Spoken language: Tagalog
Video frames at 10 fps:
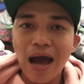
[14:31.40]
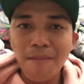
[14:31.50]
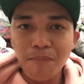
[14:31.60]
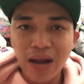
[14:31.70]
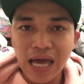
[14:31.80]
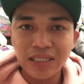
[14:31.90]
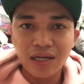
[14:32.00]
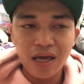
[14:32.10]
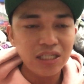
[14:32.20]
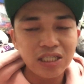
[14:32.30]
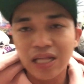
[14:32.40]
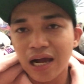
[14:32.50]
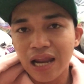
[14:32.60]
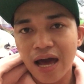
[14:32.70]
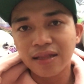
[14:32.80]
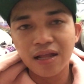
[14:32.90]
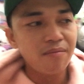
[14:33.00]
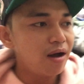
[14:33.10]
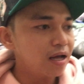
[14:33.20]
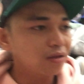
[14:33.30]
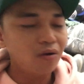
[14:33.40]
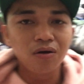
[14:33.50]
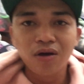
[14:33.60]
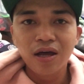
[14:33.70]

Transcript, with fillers: ang price range ng lahat ng mga to.